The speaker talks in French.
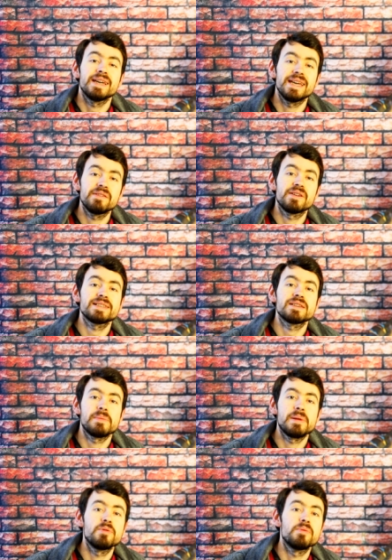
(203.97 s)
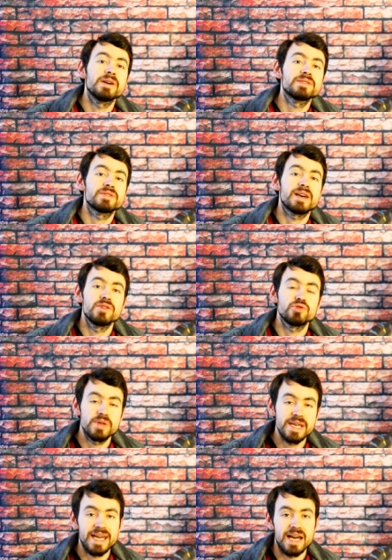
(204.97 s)
et vraisemblablement ce sera en
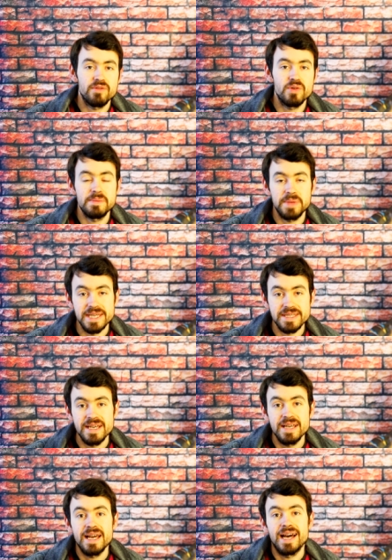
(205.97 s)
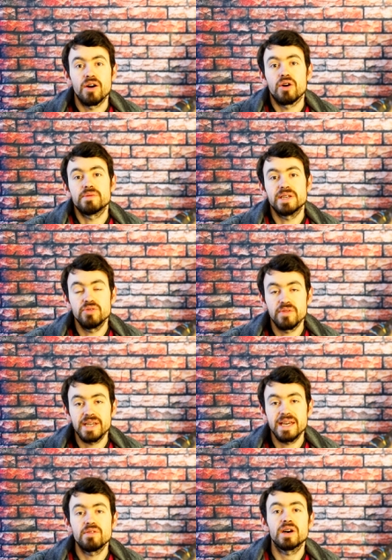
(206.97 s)
juillet qu'arriveront les pièces. Alors il
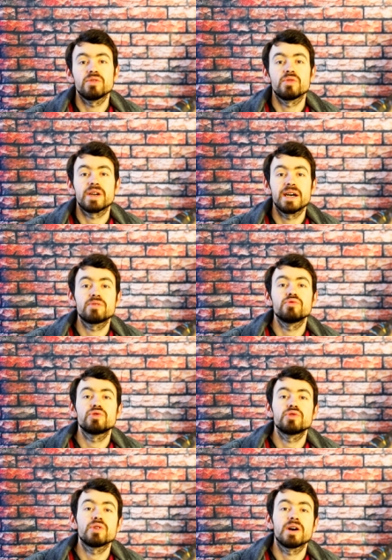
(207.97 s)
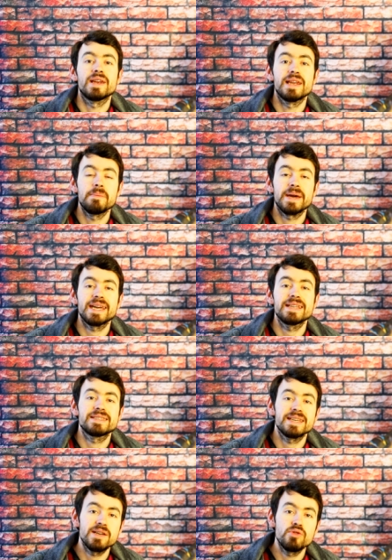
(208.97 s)
devrait y avoir donc à coup sûr la
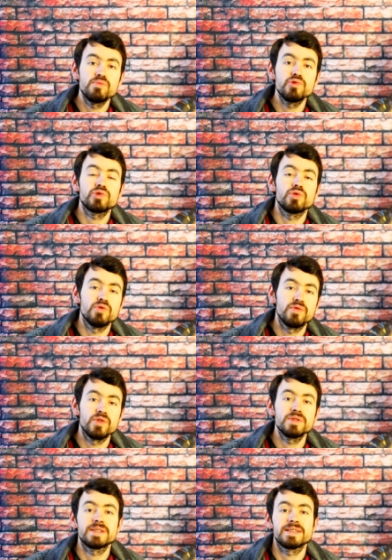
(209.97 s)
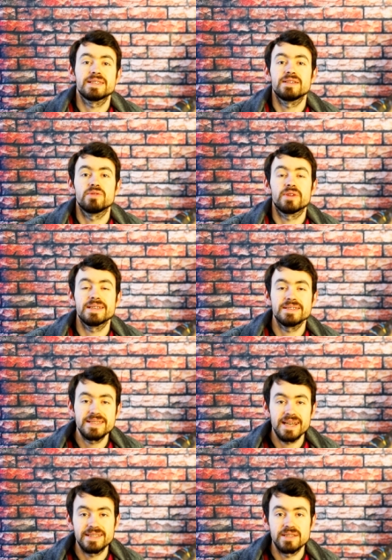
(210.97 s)
maquette et le buste du faune, ça c'est une quasi
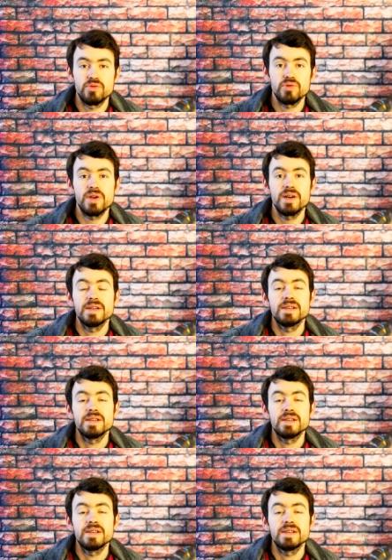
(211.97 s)
certitude.